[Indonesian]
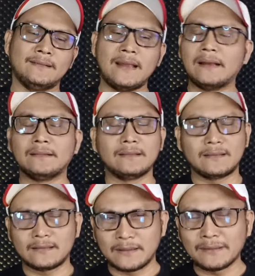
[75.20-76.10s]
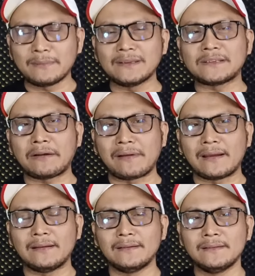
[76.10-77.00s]
Dan teman-teman
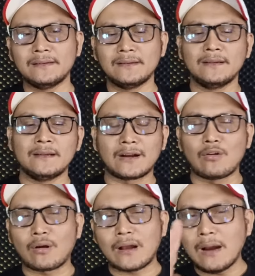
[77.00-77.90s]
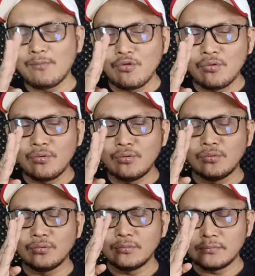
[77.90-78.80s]
cewek, kalau kamu
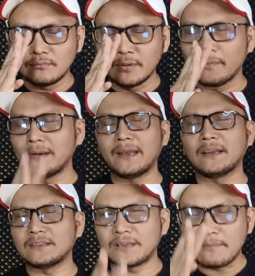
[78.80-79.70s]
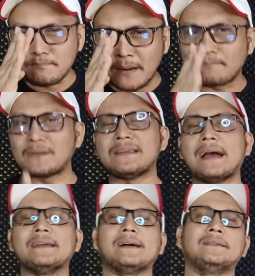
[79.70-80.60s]
memiliki sifat
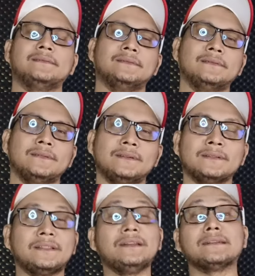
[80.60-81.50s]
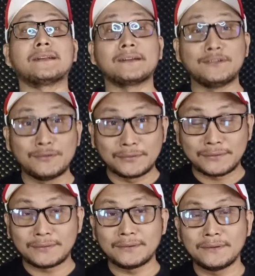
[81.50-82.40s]
penyayang, tidak terkejut.
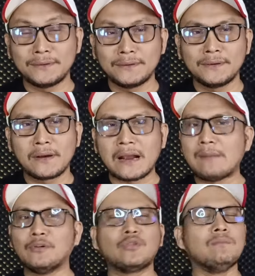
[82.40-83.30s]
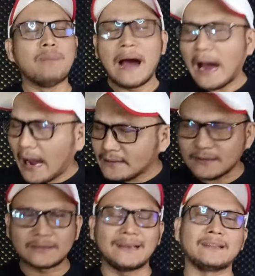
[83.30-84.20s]
Kamu itu
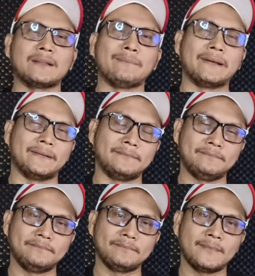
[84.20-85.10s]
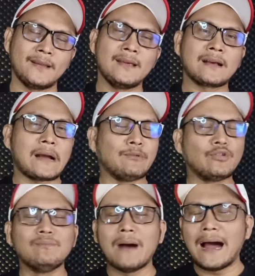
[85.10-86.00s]
banyak sekali teman. Kamu
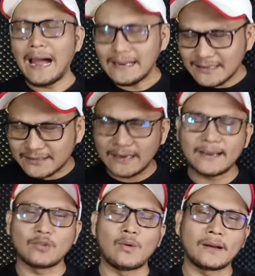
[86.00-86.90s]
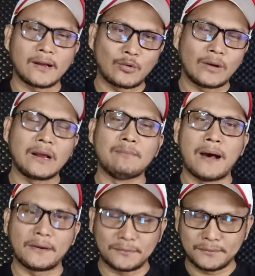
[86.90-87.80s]
itu banyak sekali keluarga-keluarga
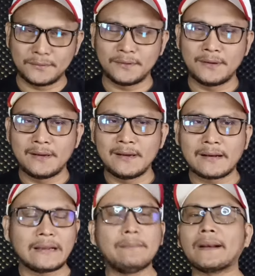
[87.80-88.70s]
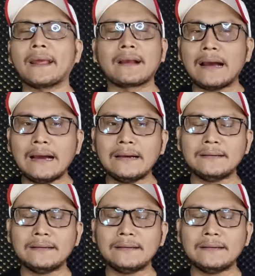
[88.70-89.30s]
baru karena mereka